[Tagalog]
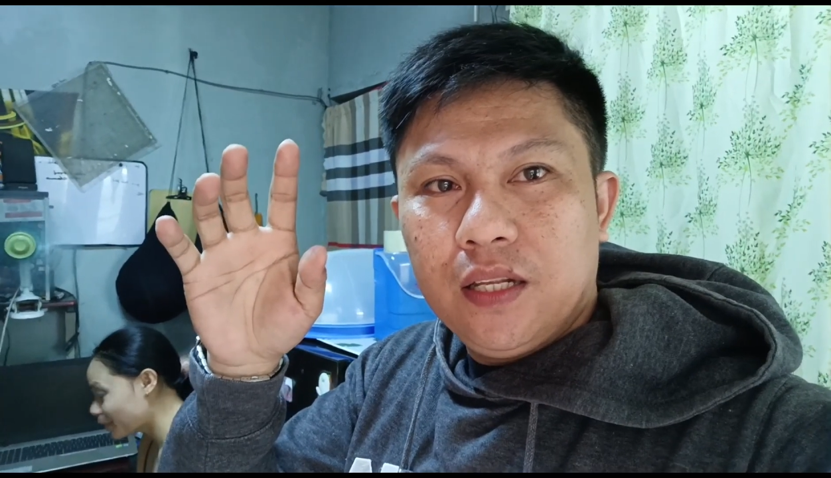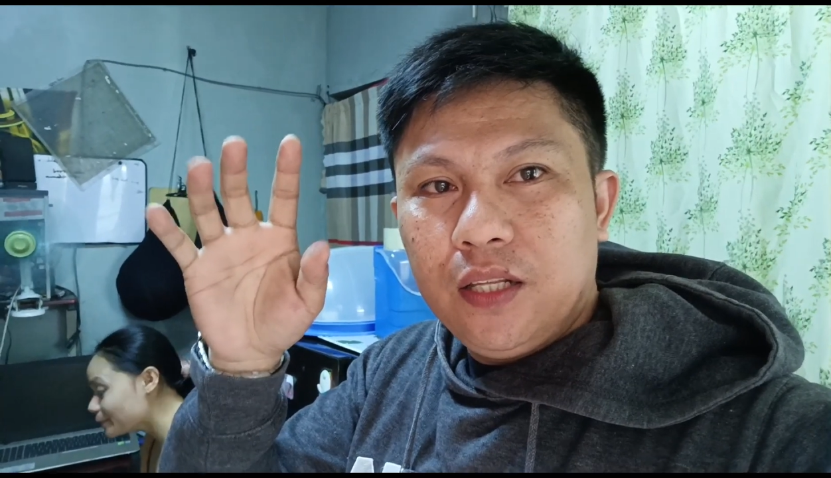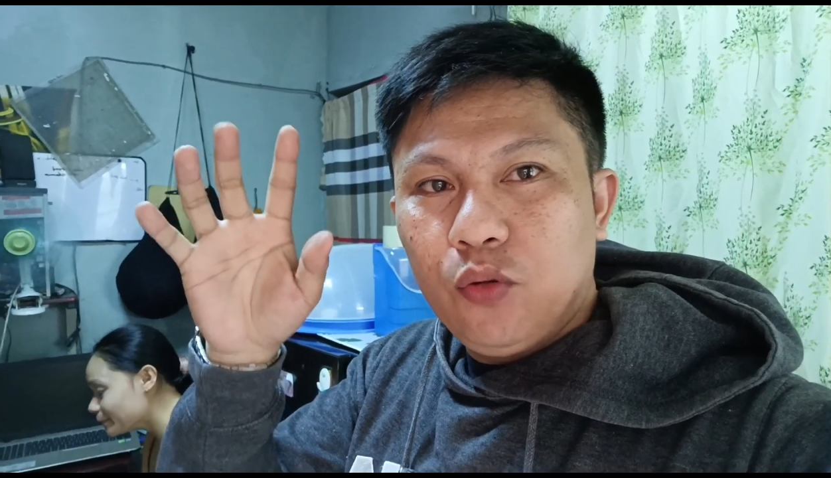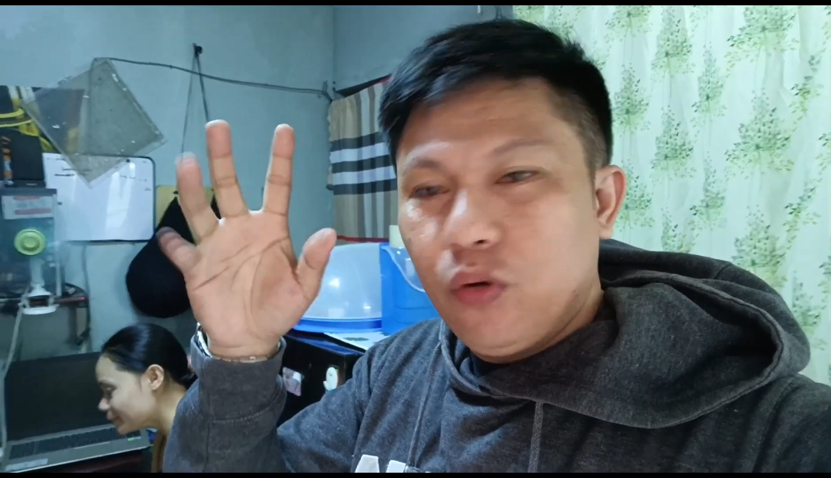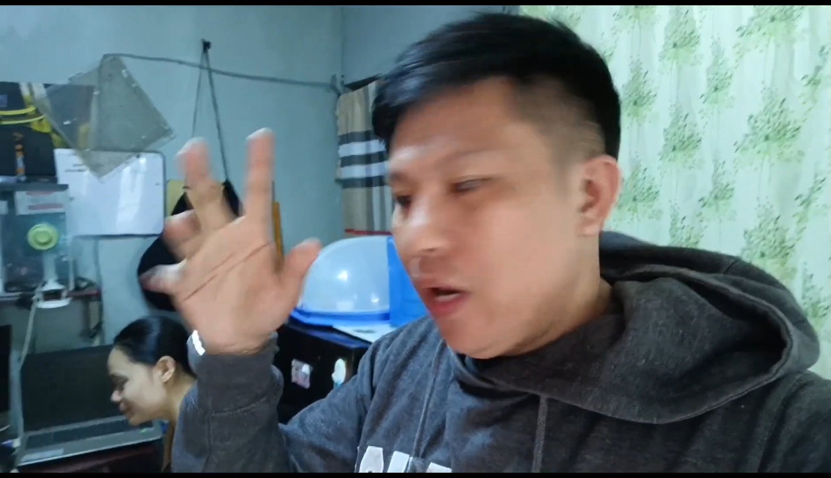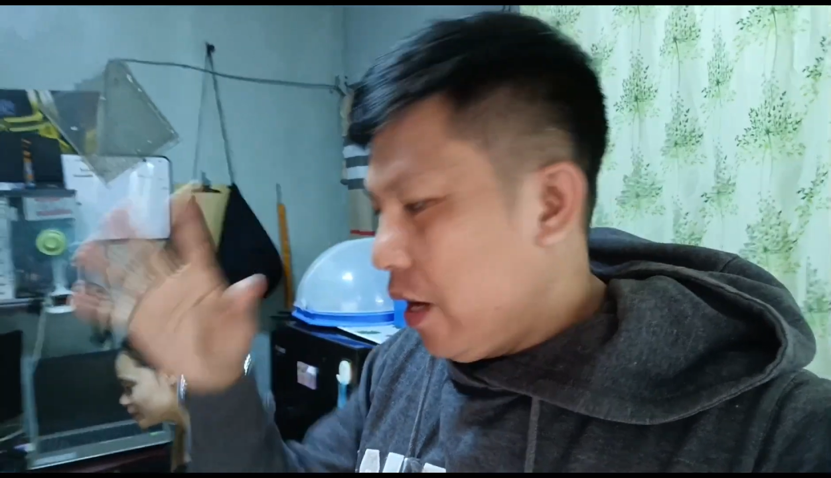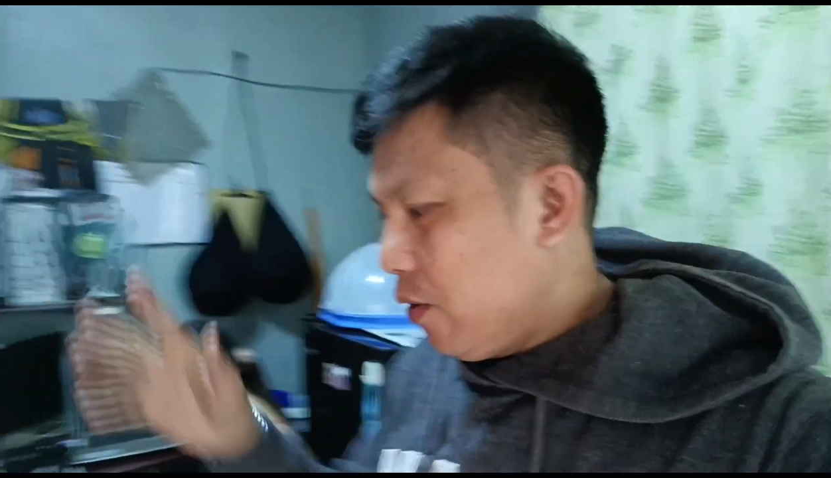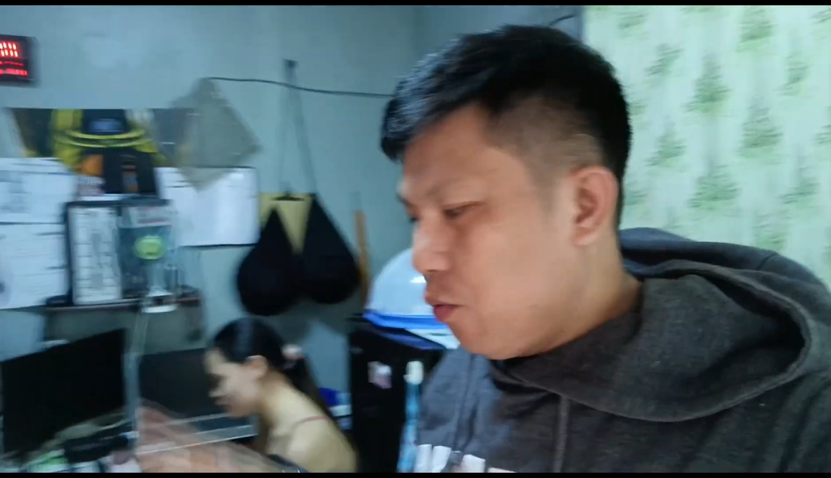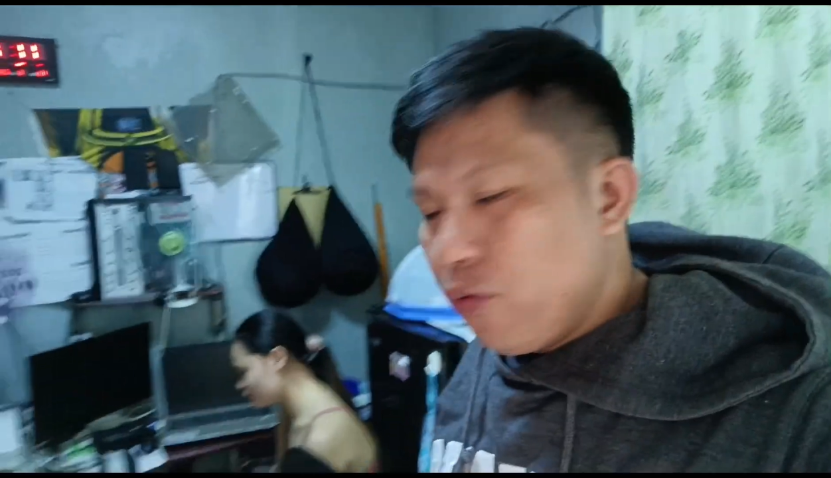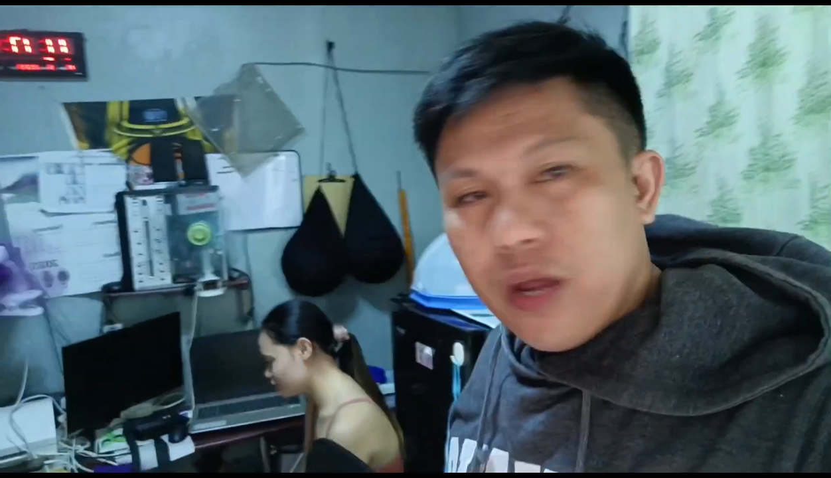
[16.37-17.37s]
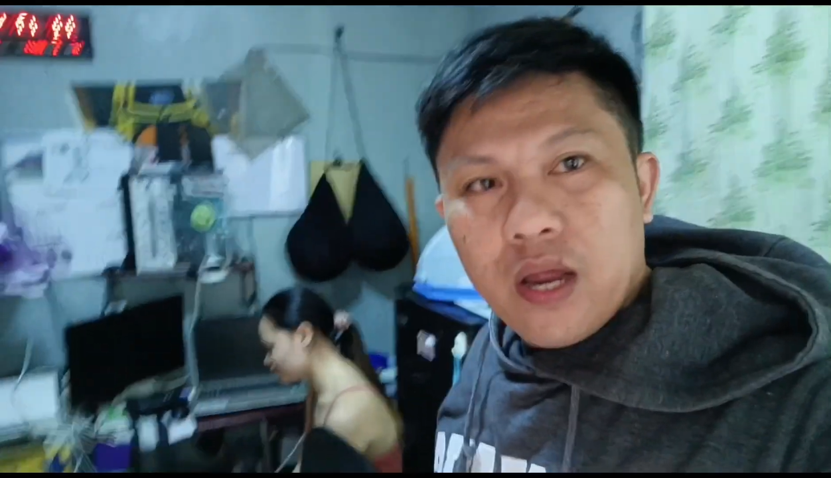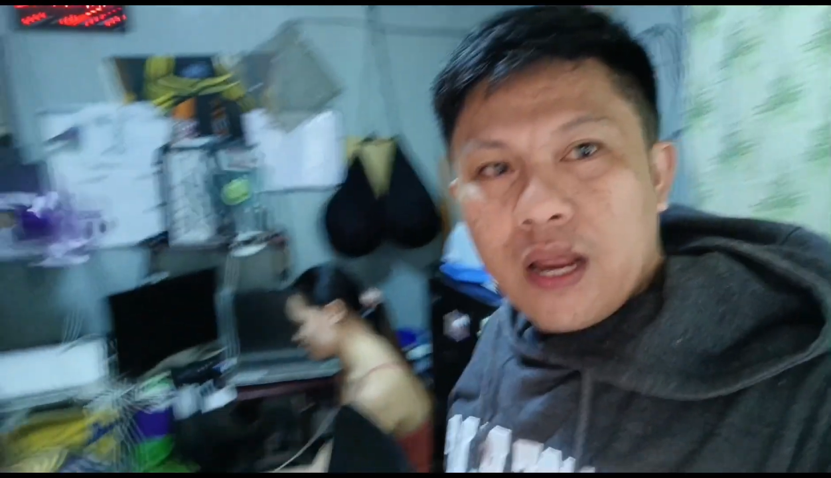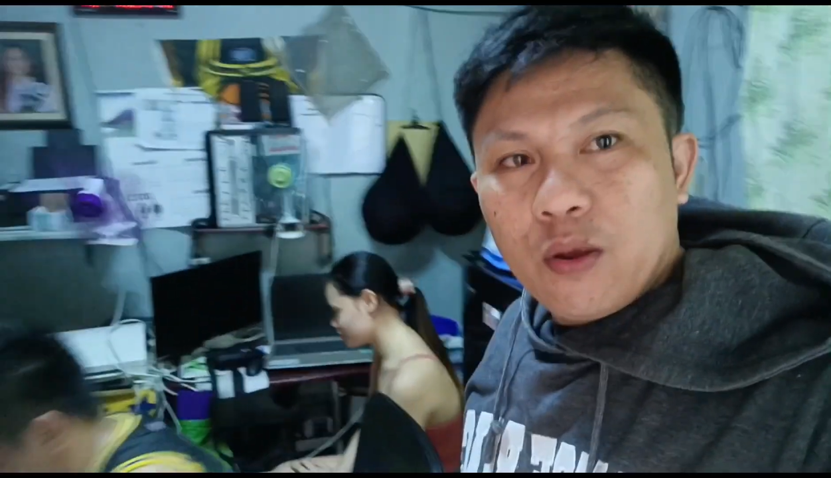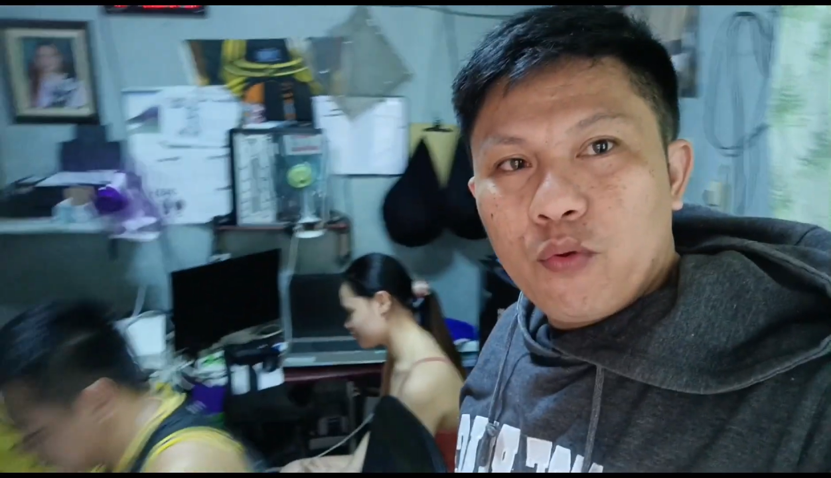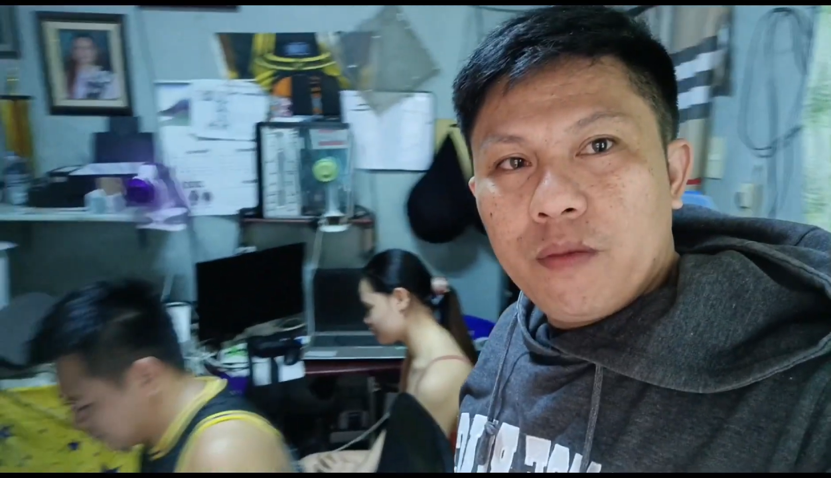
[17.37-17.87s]
Dito gila kay Kuya,
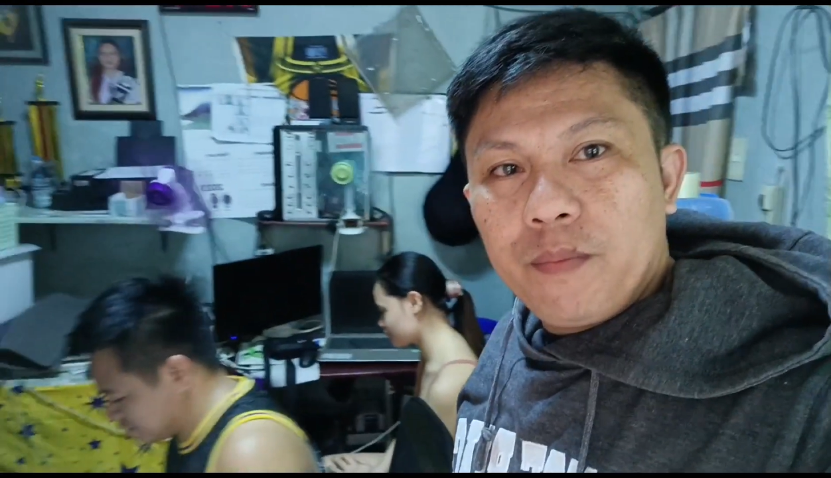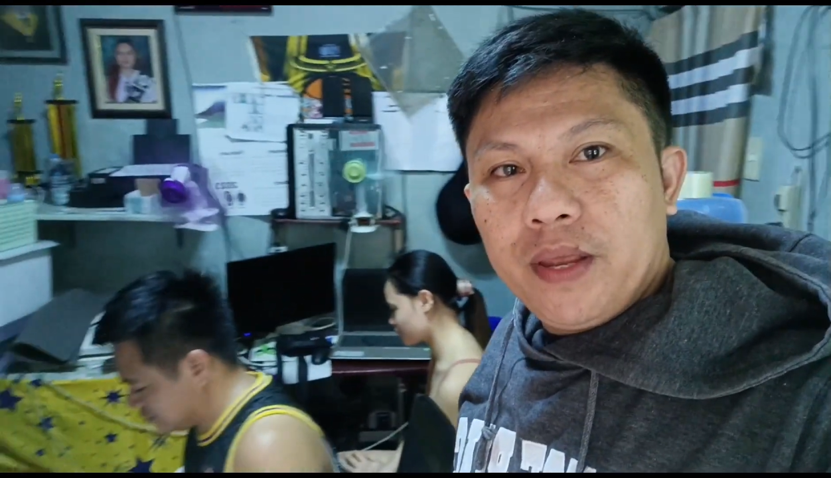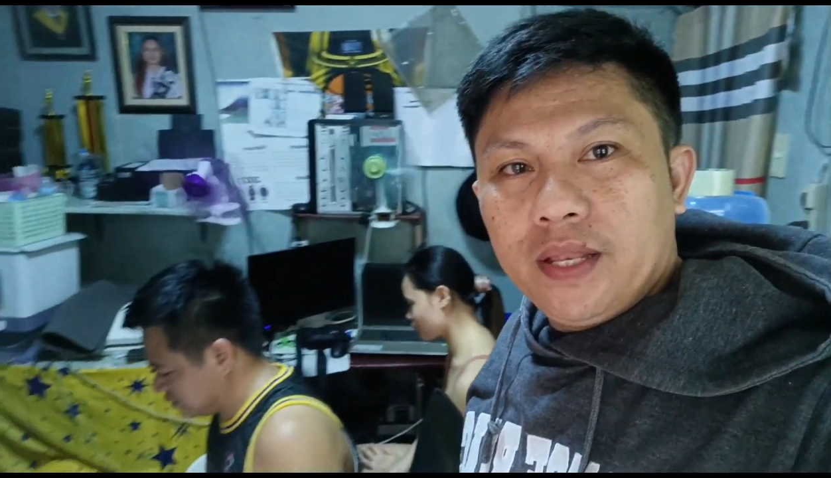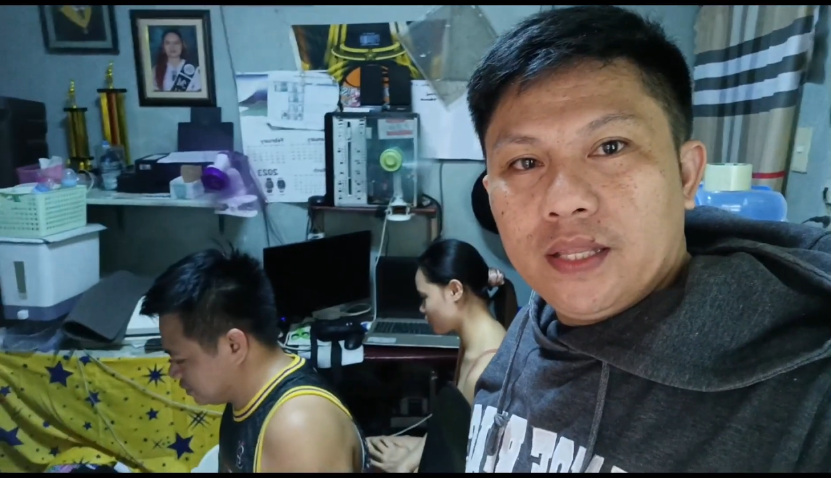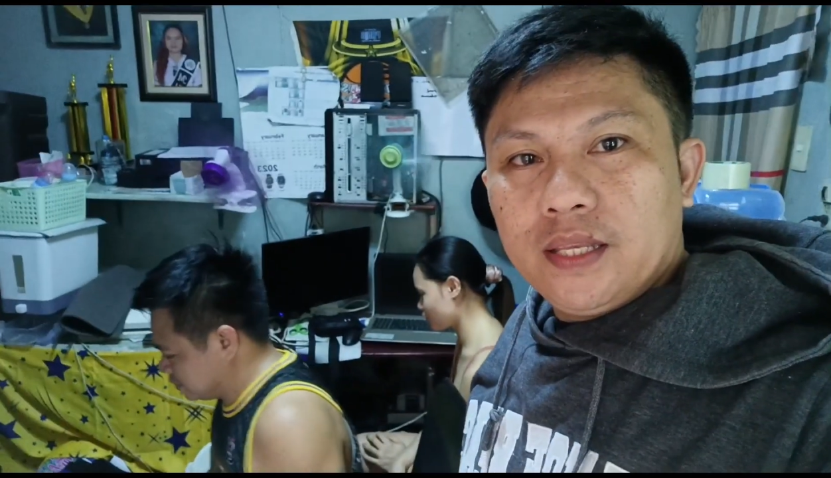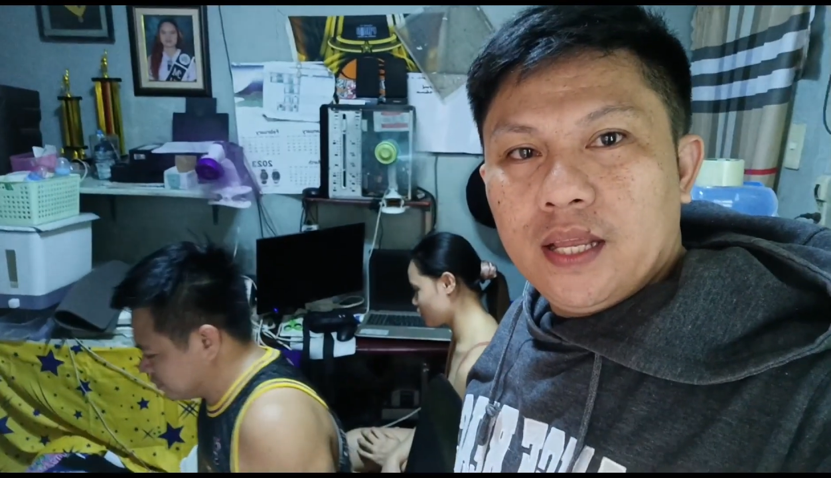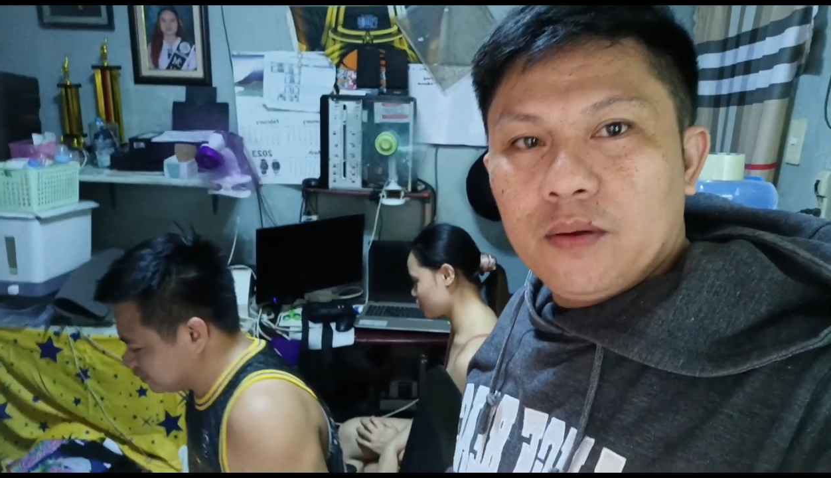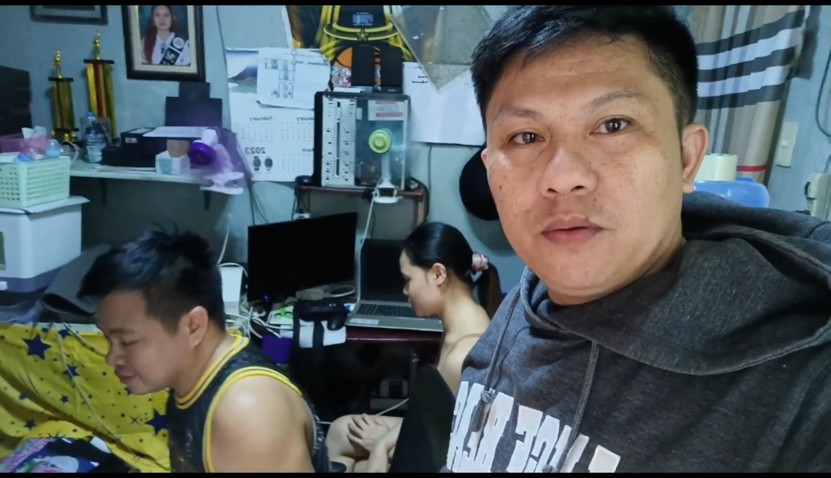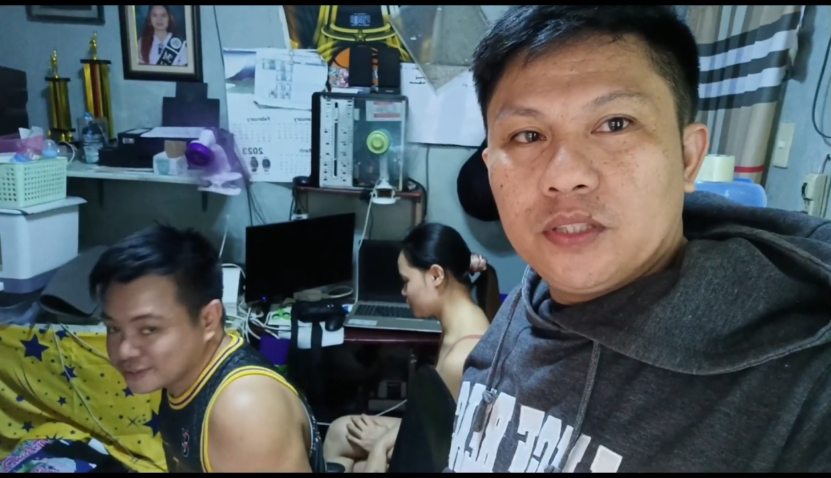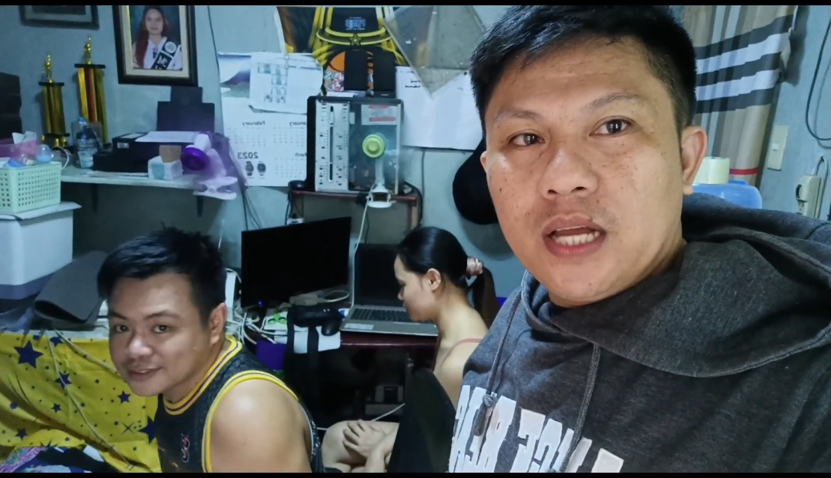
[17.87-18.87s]
kay Kuya Bin Yan o, oh,